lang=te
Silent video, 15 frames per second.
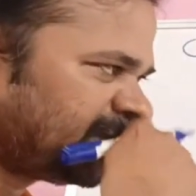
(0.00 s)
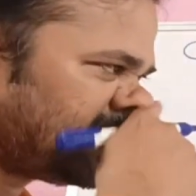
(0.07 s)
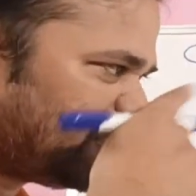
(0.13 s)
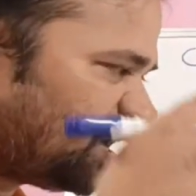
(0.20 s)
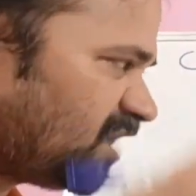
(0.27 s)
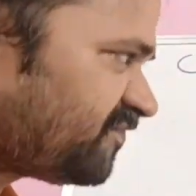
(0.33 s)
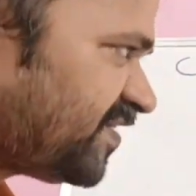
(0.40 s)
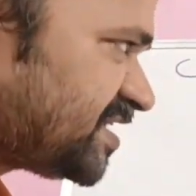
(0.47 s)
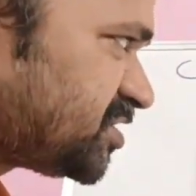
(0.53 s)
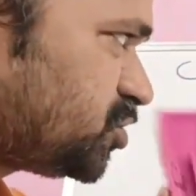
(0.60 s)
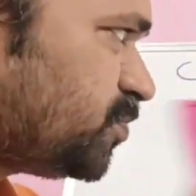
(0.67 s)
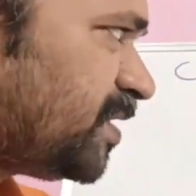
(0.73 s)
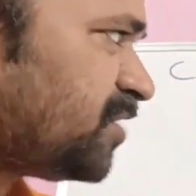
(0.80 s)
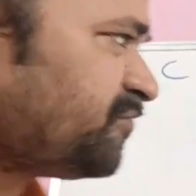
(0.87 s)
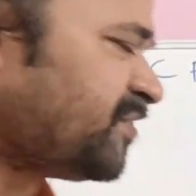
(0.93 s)
ఇక్కడ
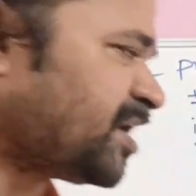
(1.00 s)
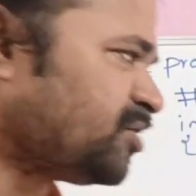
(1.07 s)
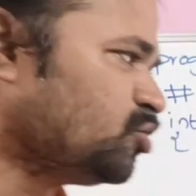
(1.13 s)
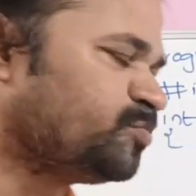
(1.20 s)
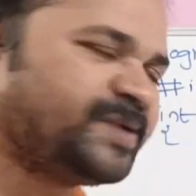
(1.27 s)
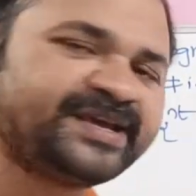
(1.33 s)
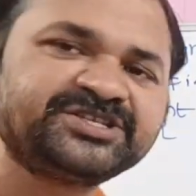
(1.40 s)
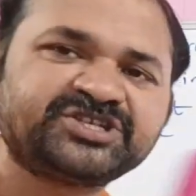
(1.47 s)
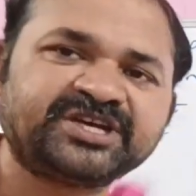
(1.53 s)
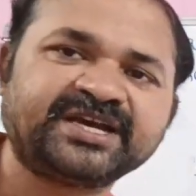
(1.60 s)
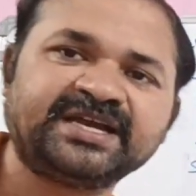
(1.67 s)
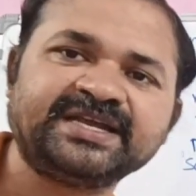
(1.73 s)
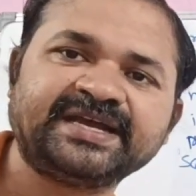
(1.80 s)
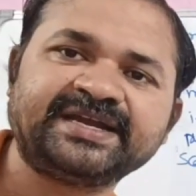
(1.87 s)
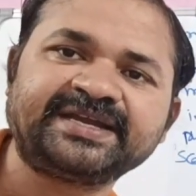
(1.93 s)
ఫస్ట్ మనం ఫర్ లూప్ ఏం
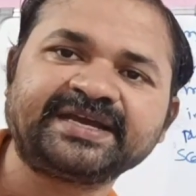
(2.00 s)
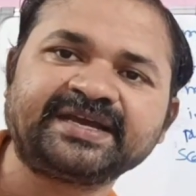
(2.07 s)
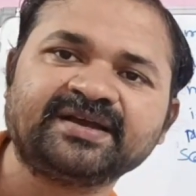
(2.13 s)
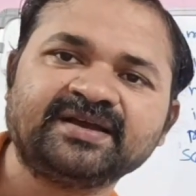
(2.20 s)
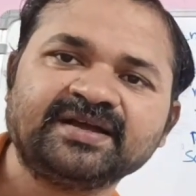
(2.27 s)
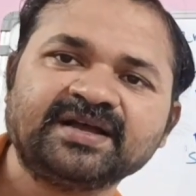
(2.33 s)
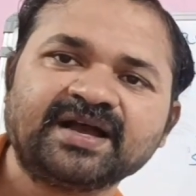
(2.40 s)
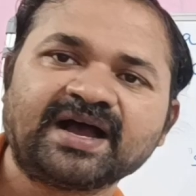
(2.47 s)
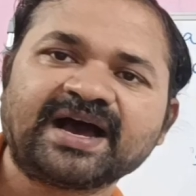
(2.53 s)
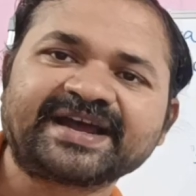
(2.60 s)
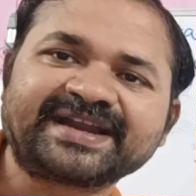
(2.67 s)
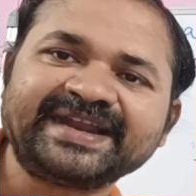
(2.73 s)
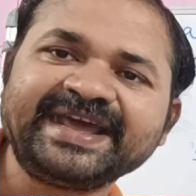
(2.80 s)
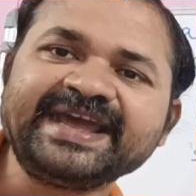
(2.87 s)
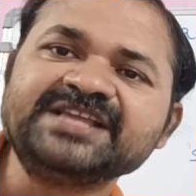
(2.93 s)
చేయాలి అంటే
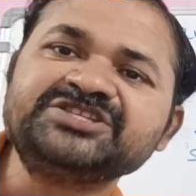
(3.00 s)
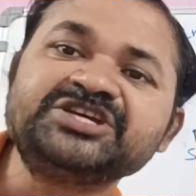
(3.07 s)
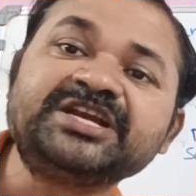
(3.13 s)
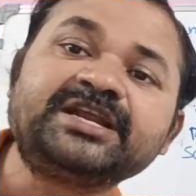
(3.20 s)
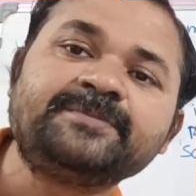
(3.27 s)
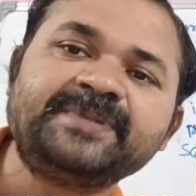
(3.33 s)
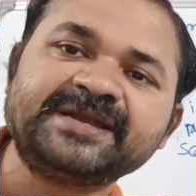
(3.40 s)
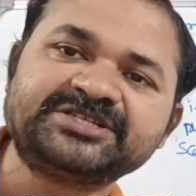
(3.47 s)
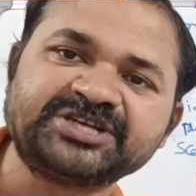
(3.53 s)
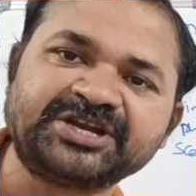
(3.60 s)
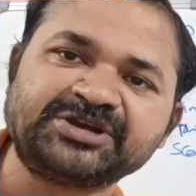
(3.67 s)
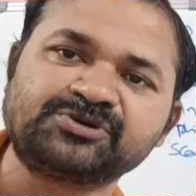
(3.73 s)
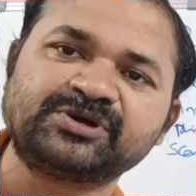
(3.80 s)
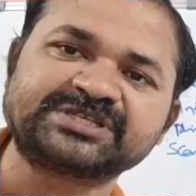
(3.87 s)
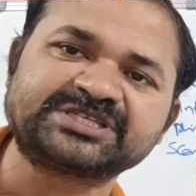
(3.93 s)
ఆ రేంజ్ని రిపీట్
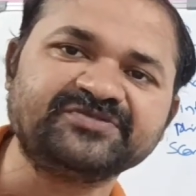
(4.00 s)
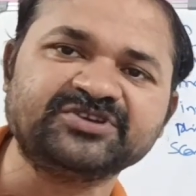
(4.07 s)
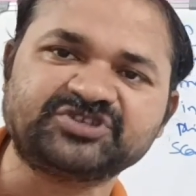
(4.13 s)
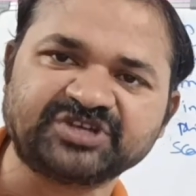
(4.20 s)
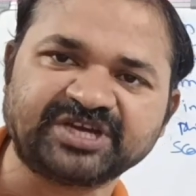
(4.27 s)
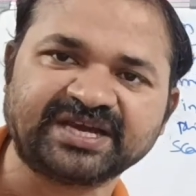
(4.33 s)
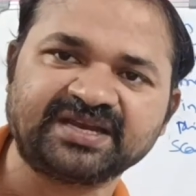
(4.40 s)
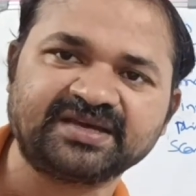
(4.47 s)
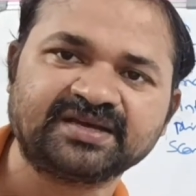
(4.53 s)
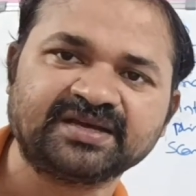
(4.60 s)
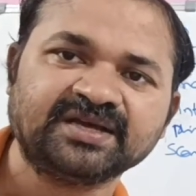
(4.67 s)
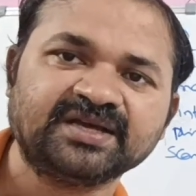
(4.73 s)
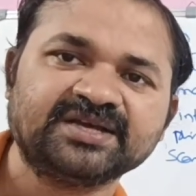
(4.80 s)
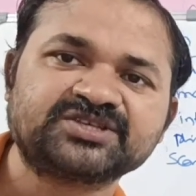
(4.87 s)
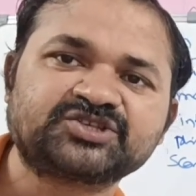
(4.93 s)
చేయడం కోసం ఇది చేయాలి
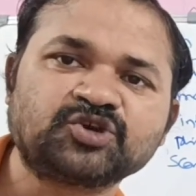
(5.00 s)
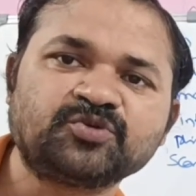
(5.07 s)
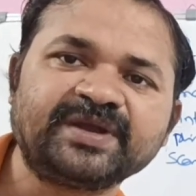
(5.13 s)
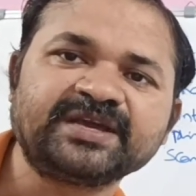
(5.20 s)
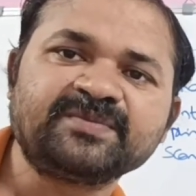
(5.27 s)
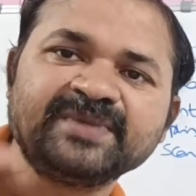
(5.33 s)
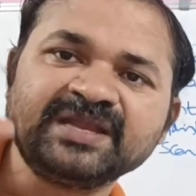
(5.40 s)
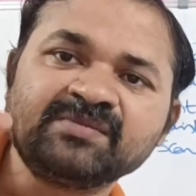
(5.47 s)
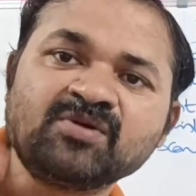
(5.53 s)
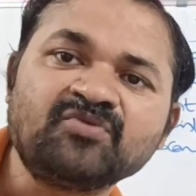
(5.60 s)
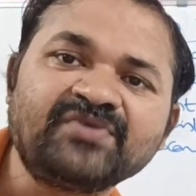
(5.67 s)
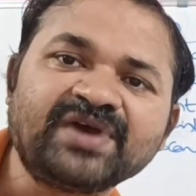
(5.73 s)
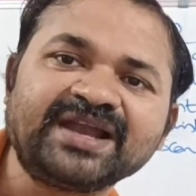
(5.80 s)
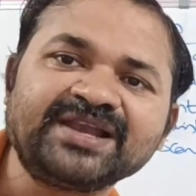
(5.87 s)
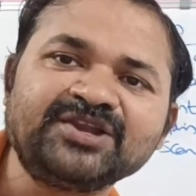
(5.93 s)
సో మనకి
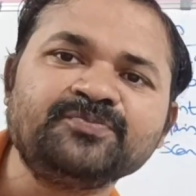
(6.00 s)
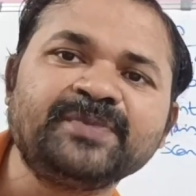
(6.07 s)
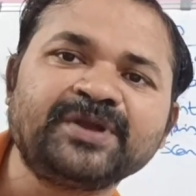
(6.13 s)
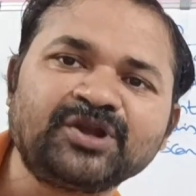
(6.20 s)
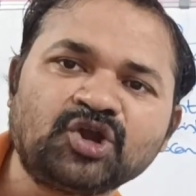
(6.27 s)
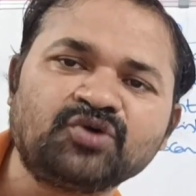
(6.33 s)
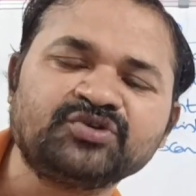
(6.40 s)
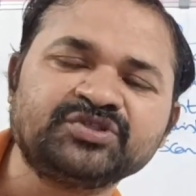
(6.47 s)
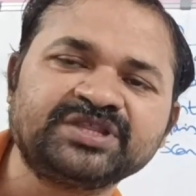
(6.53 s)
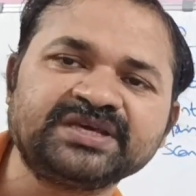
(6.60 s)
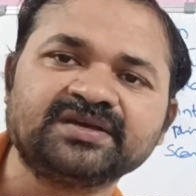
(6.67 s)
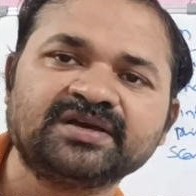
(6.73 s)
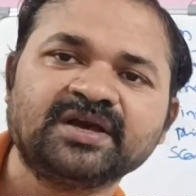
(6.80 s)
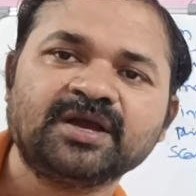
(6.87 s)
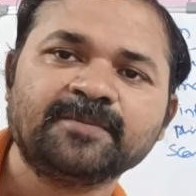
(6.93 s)
మినిమం వాల్యూ మిన్లో
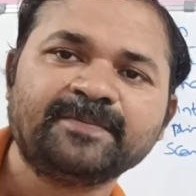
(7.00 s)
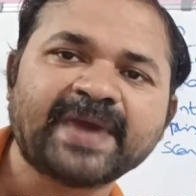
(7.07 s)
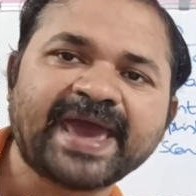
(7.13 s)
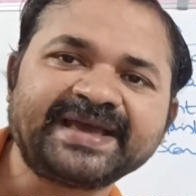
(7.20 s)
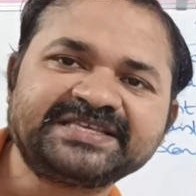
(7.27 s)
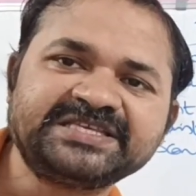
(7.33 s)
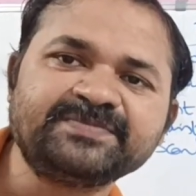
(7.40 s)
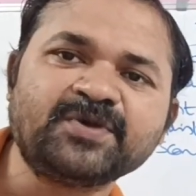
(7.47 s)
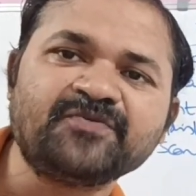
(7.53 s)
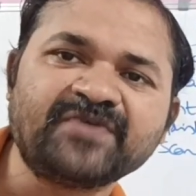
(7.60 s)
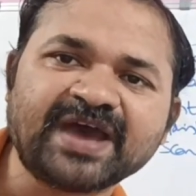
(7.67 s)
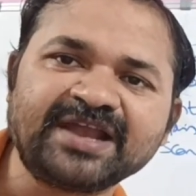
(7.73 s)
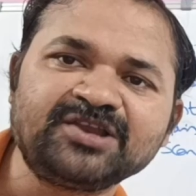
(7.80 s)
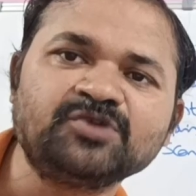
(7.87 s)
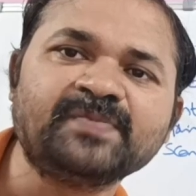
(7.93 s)
ఉంది మ్యాక్సిమం
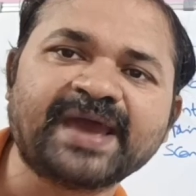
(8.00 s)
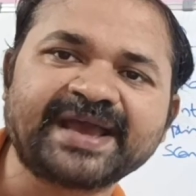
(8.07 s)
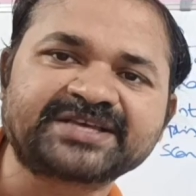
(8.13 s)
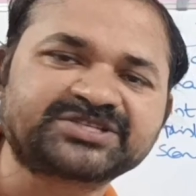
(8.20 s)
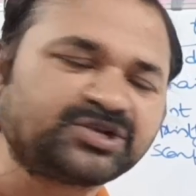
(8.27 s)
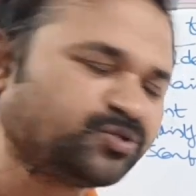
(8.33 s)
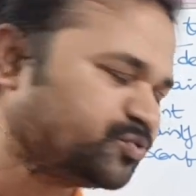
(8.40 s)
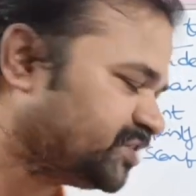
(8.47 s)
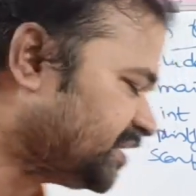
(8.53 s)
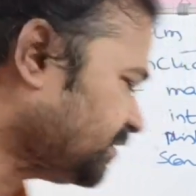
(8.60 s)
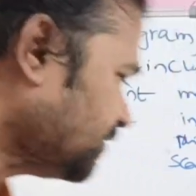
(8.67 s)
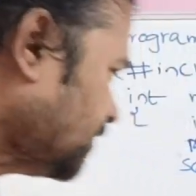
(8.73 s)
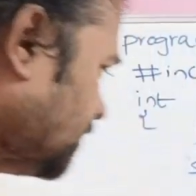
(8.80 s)
వాల్యూ మ్యాక్స్లో ఉంది